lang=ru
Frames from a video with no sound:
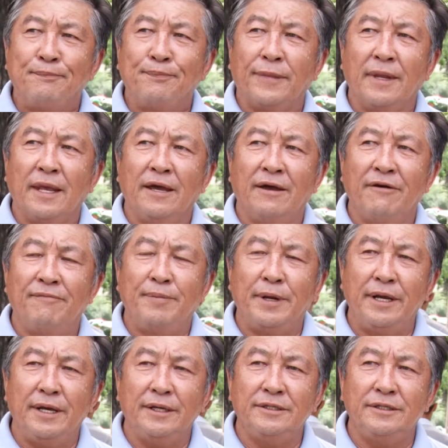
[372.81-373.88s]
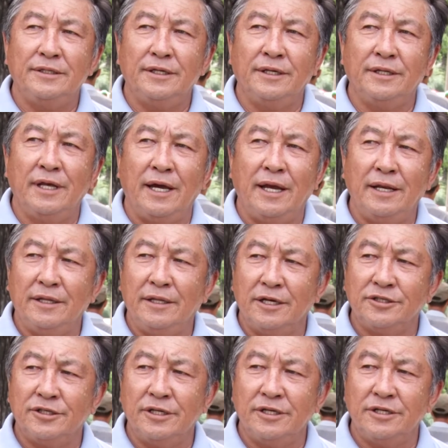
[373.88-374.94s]
э, впредь и далее
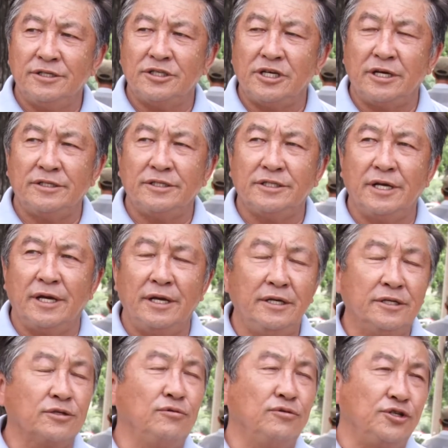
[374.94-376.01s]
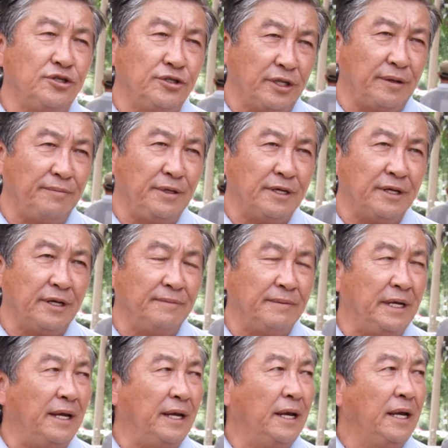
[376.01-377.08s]
должны решаться исключительно мирными